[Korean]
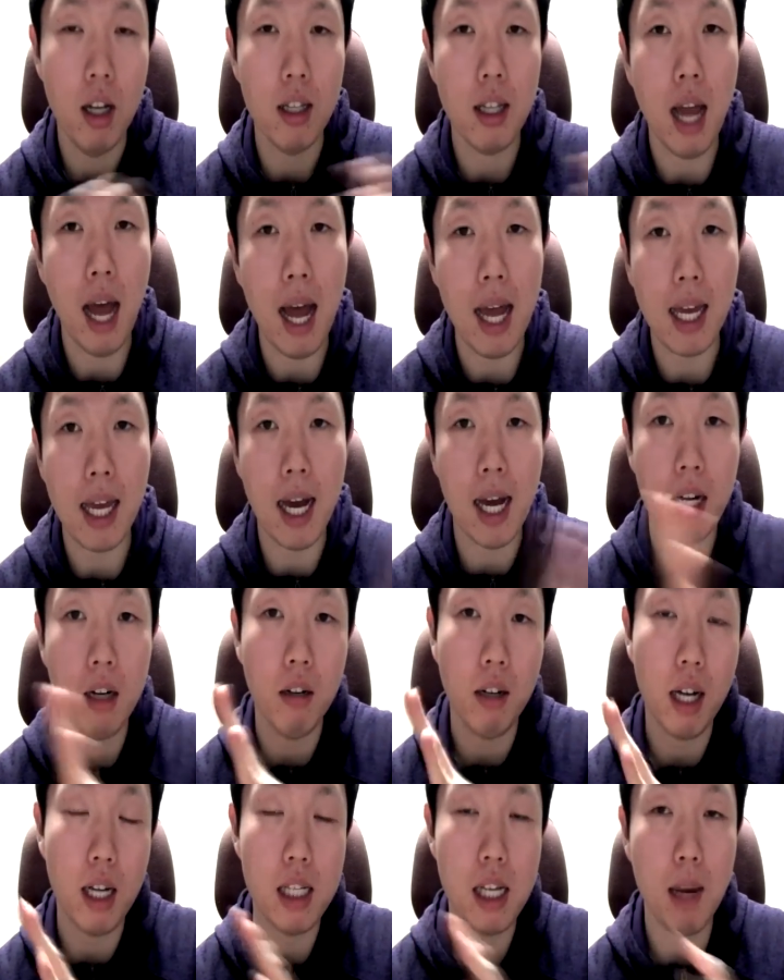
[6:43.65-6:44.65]
일단 I got
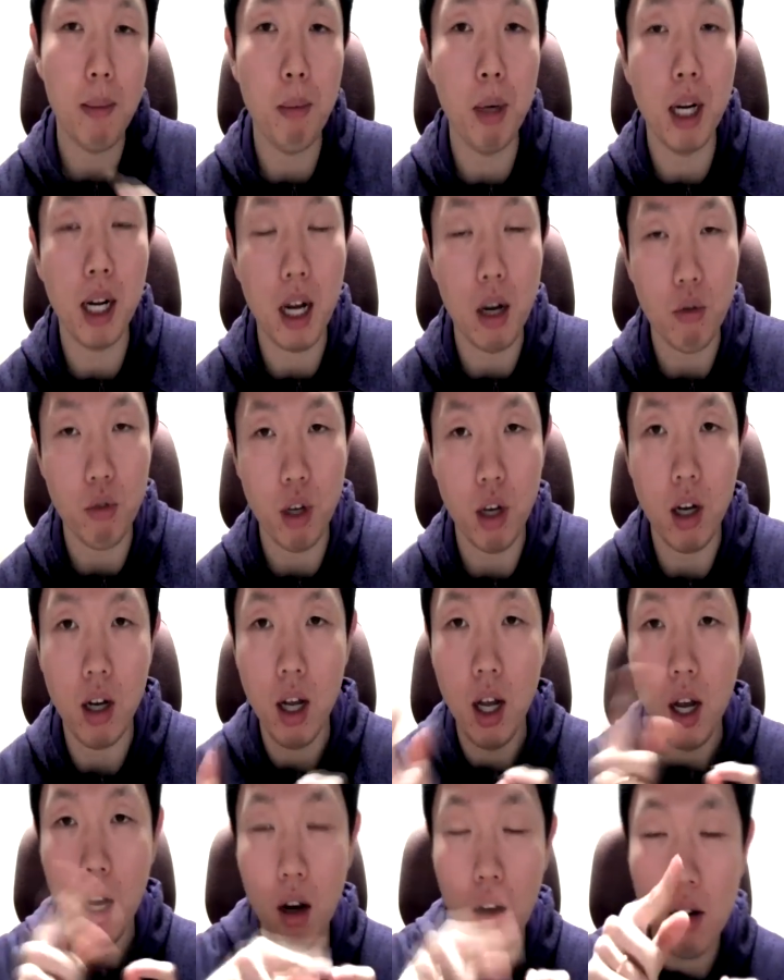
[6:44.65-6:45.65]
a까지 한 번에
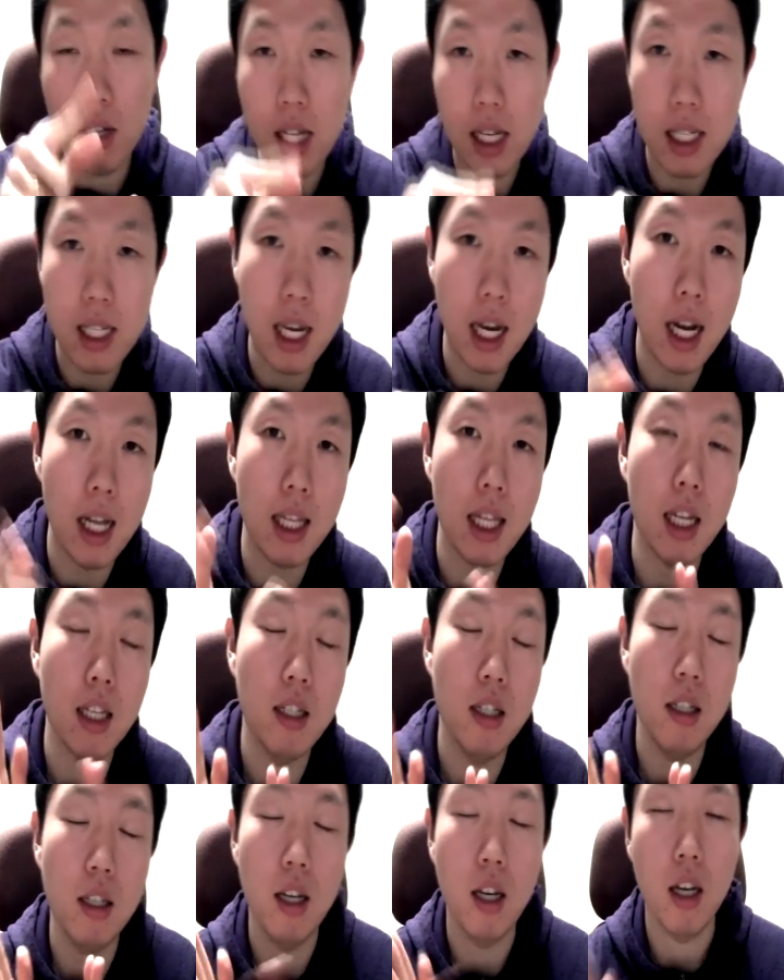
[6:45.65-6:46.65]
갔고요어 자체가
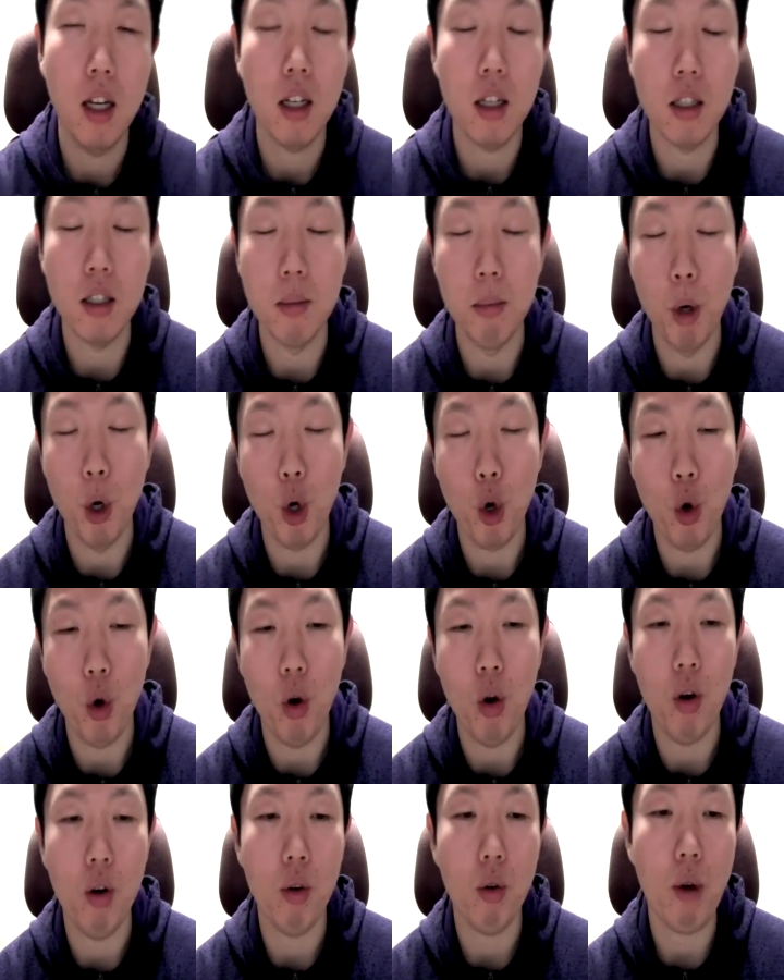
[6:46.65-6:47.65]
일단은 그
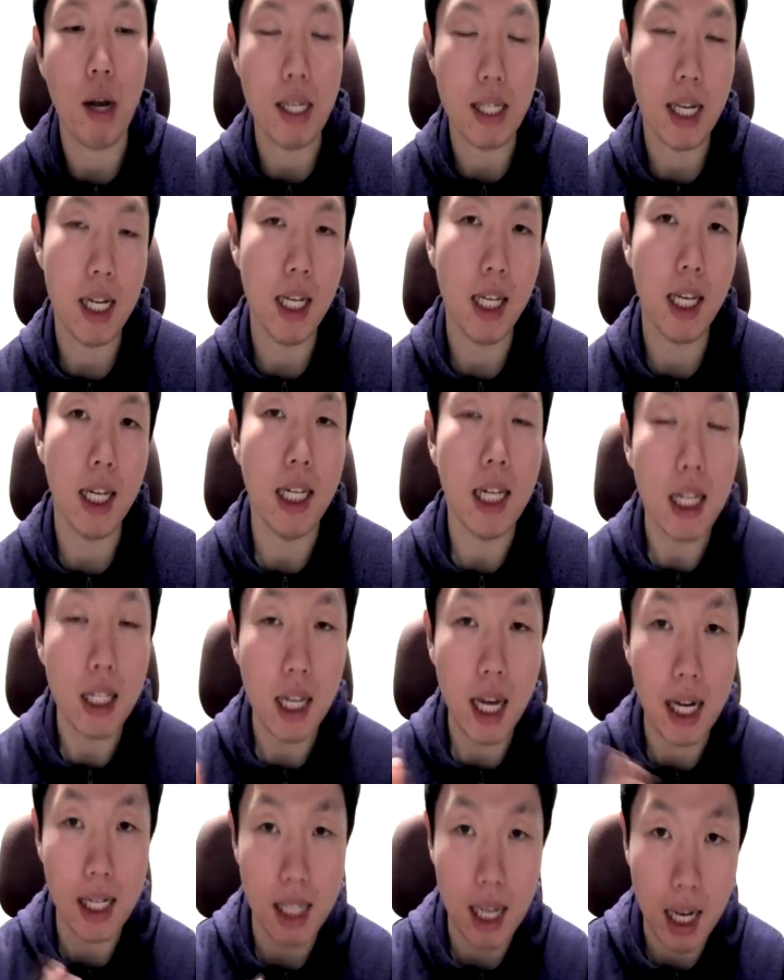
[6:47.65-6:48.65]
뭐로 관산 있겠니 는
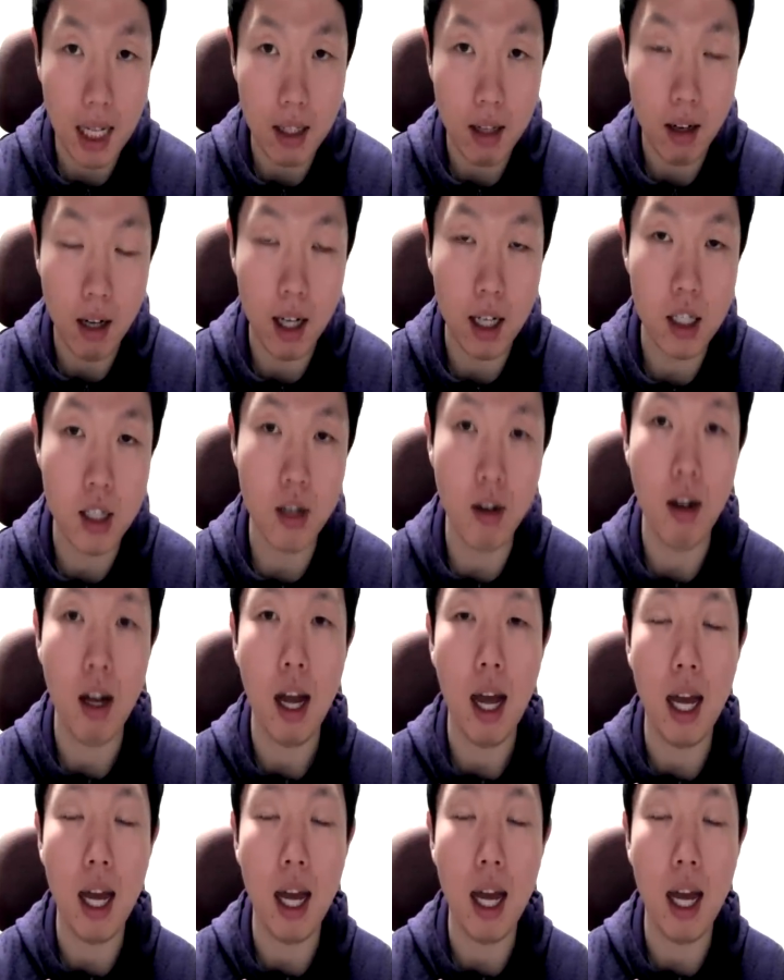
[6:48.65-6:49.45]
강세가 안 들어가겠죠.